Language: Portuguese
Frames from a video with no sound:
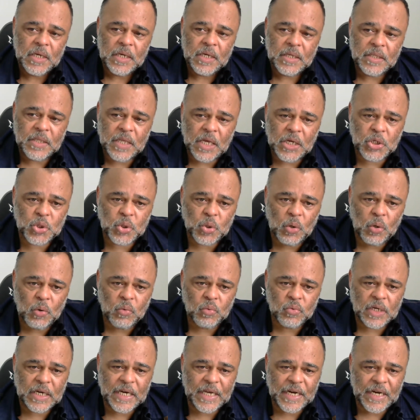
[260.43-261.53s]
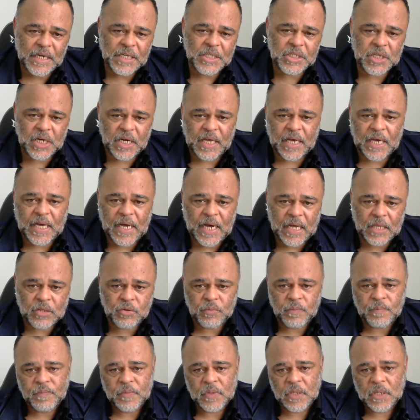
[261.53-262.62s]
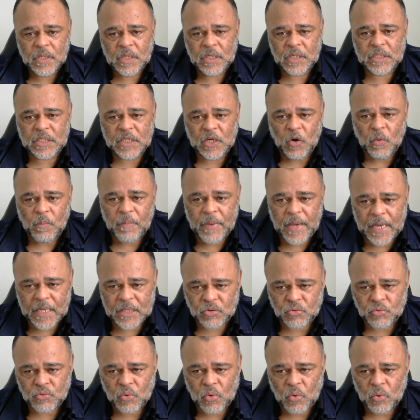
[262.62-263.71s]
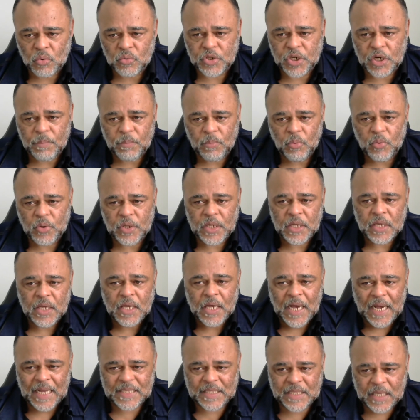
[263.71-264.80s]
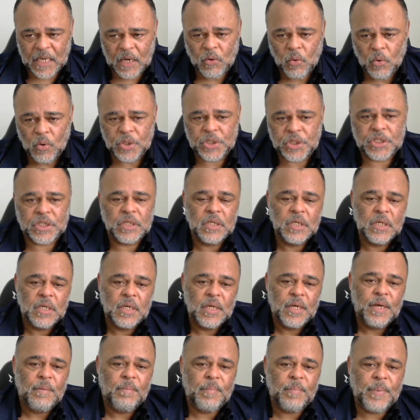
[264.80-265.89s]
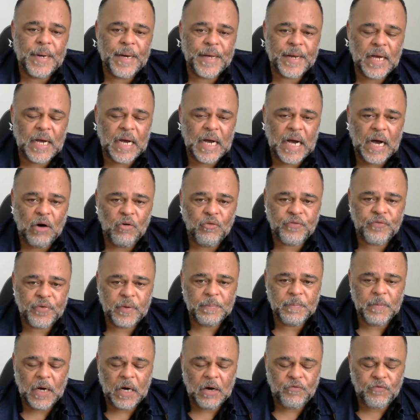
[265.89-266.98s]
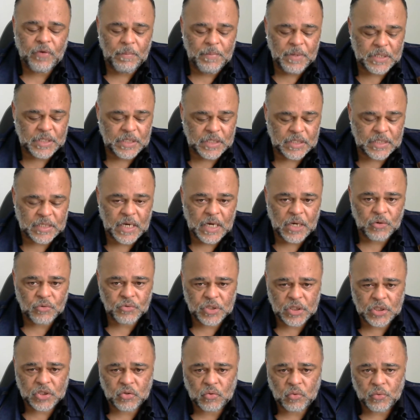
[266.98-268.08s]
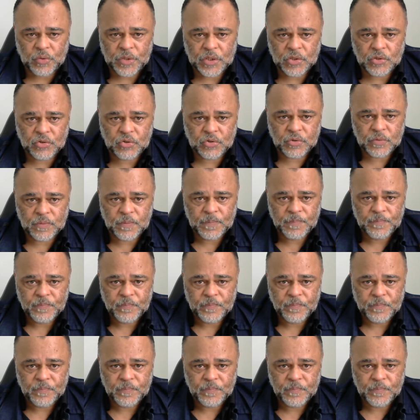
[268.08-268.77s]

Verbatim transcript: deixou um grande legado e seu método contribui até hoje para alfabetizar os excluídos.